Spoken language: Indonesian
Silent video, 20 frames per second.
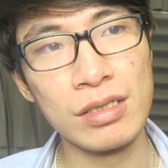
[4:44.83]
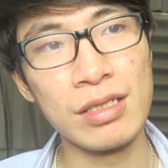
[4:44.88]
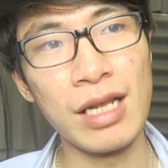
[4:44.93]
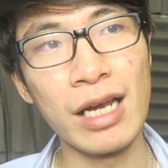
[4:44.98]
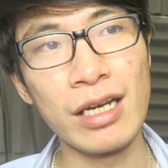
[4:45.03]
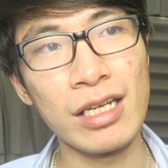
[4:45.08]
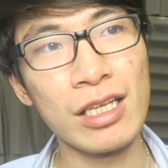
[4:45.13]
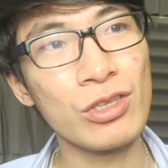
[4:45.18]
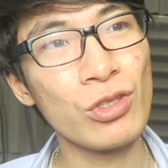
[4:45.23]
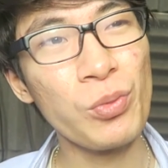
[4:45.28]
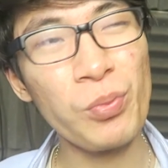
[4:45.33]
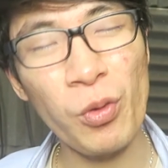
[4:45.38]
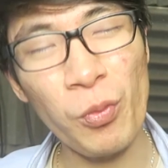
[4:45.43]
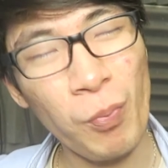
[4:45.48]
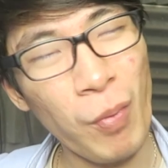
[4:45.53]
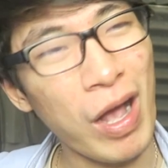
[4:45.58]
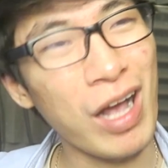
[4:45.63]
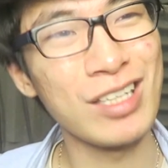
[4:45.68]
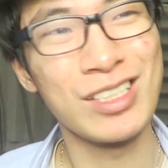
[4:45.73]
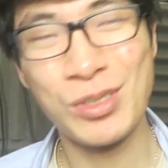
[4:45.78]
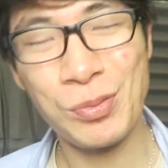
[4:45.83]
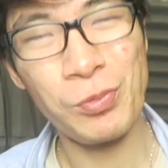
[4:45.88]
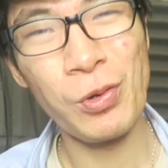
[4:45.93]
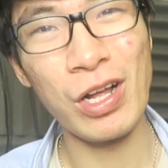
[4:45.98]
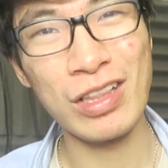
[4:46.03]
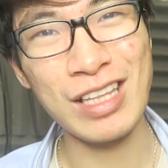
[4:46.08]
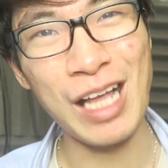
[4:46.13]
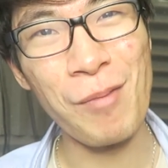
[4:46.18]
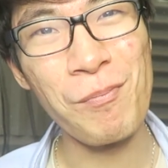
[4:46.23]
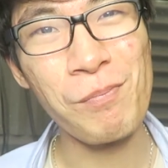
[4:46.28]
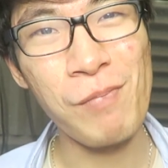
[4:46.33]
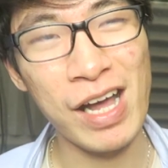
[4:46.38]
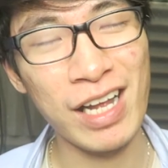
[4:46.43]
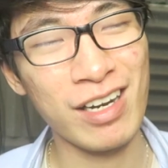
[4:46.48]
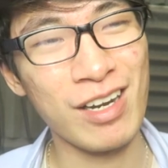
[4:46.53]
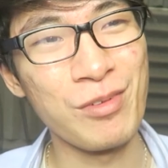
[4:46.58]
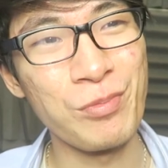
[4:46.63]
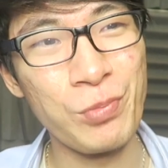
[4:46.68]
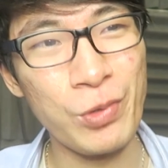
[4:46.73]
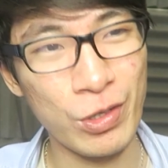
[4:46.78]
dan itu merupakan sebuah
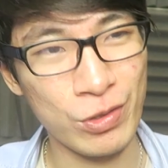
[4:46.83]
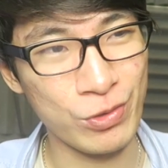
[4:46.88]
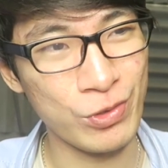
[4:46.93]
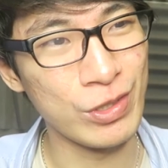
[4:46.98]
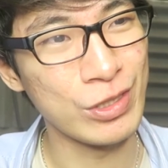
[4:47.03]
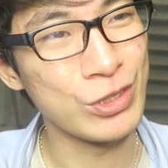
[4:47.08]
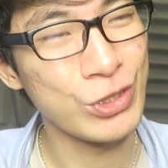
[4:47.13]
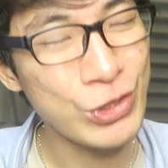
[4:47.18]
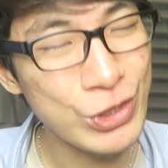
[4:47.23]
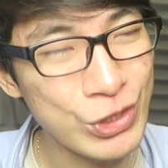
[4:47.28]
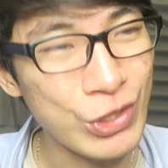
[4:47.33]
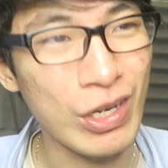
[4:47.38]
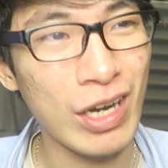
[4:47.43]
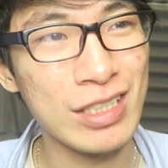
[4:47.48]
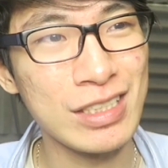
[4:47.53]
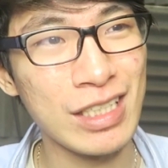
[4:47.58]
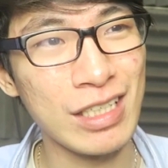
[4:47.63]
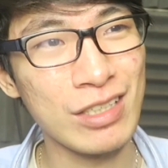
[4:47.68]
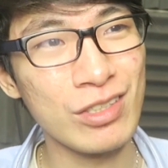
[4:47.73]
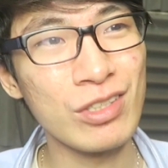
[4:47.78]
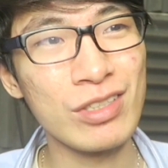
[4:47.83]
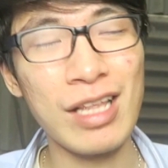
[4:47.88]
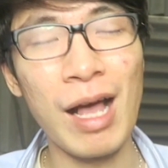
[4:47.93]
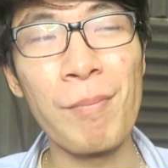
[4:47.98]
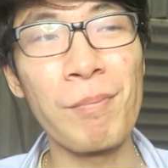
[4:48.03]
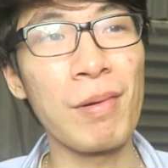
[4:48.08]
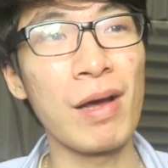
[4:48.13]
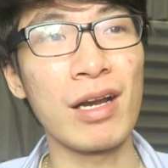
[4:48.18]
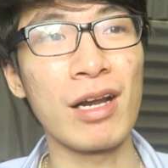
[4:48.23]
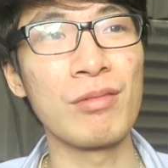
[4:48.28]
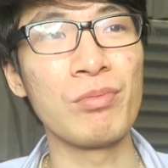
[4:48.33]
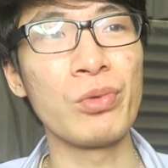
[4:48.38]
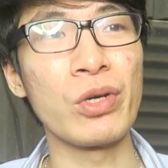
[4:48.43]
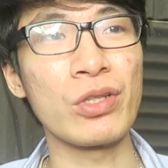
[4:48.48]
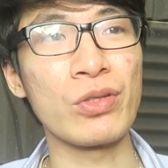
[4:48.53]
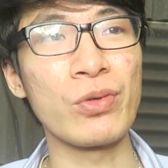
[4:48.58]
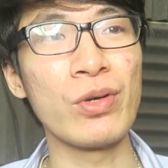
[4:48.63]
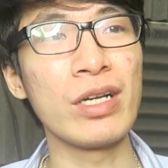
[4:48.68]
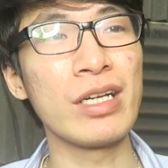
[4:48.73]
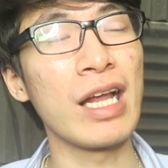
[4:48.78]
tamparan buat gue jujur aja itu tamparan
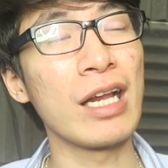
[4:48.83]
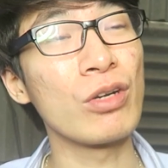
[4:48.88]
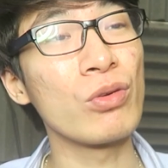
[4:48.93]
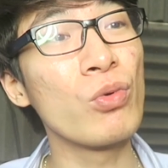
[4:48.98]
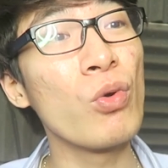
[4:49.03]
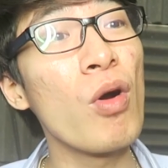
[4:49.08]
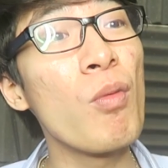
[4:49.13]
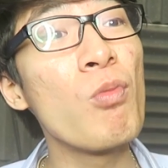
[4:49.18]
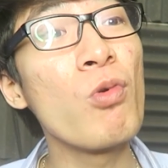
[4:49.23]
buat gue dan gue